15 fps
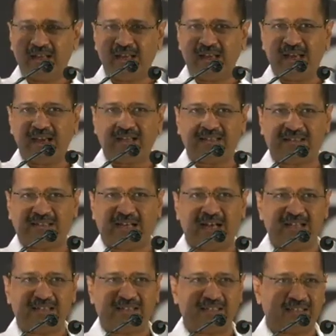एक
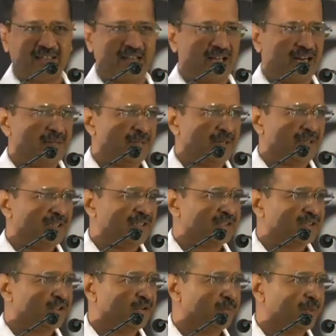साल से 11 महीने
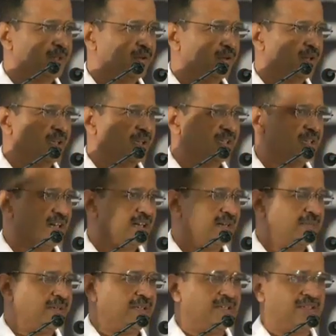से ऊपर हो गए
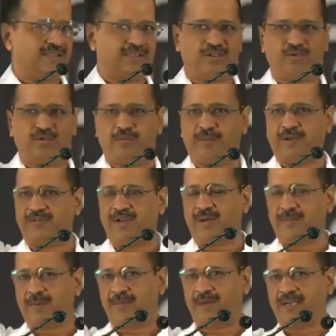11 महीने से ऊपर
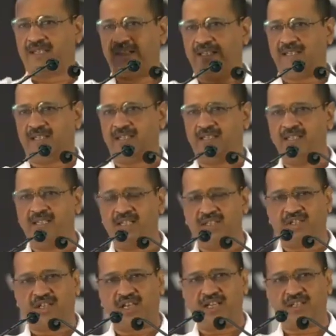वहां पे बैठे हैं
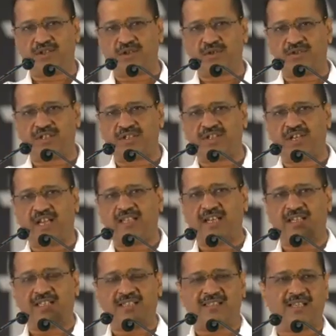600 से
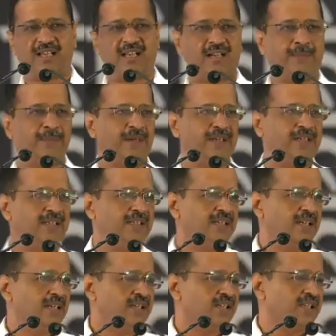ज्यादा किसान अपनी
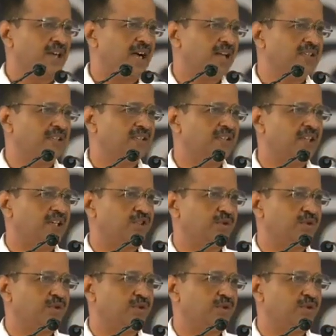शहादत दे